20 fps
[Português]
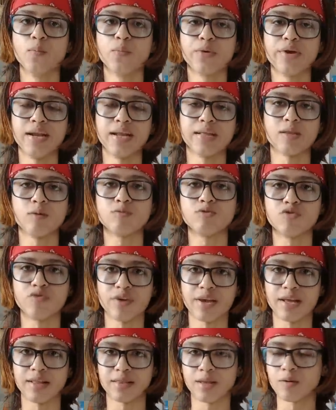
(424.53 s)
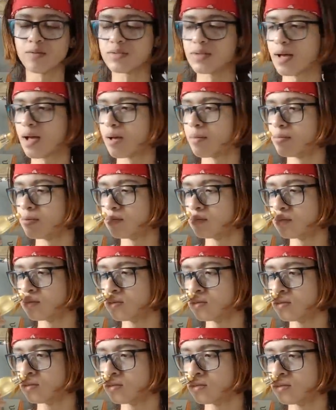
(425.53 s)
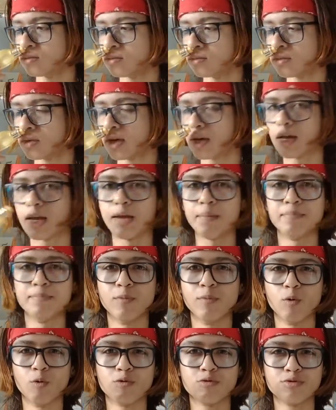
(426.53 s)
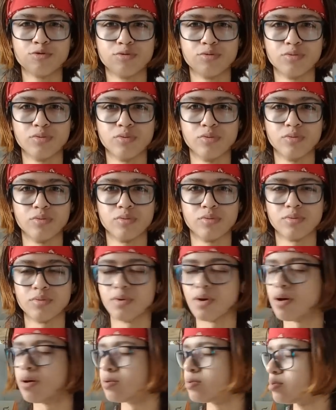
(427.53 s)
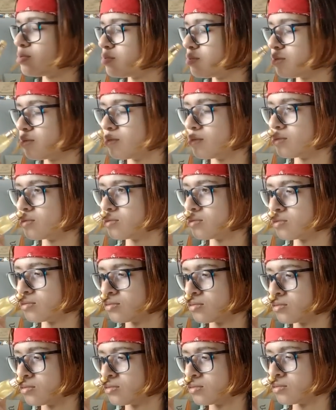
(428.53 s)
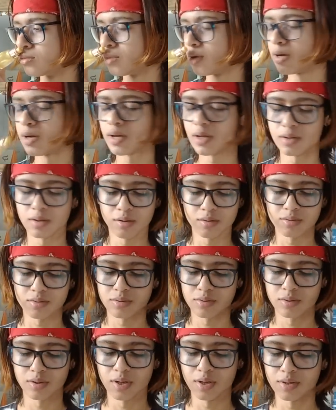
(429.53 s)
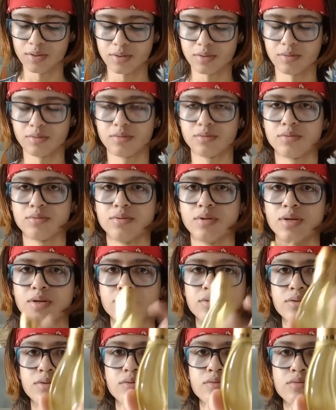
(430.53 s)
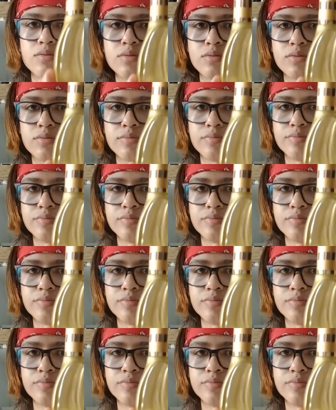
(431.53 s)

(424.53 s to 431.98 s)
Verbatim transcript: Porque ele é tão diferentão, sabe? Cremoso. Nossa. Ai, nossa, delicioso, delicioso.